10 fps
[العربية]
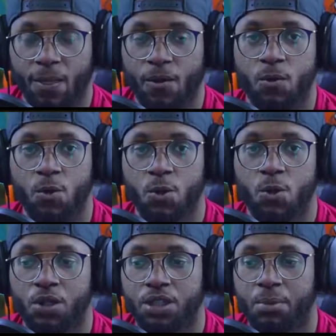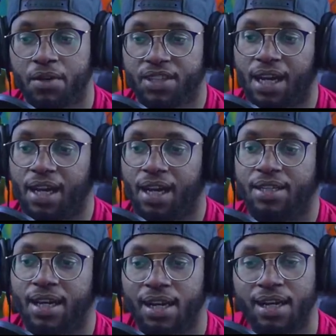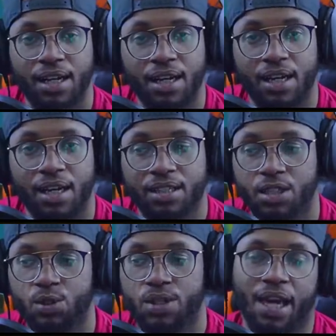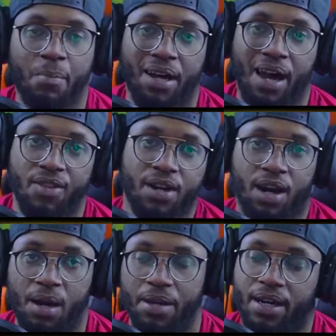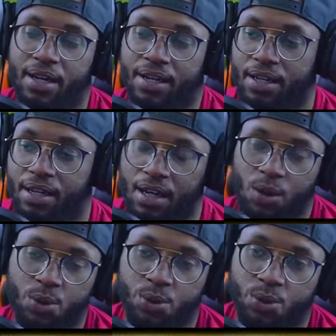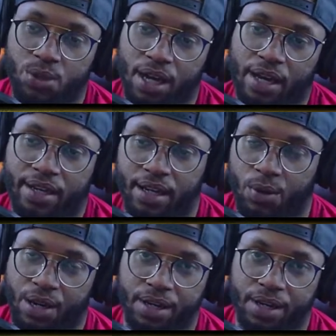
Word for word: واكتبوا لي في التعليقات هل تريدون اكمل هذه اللعبه او لا يا اخوان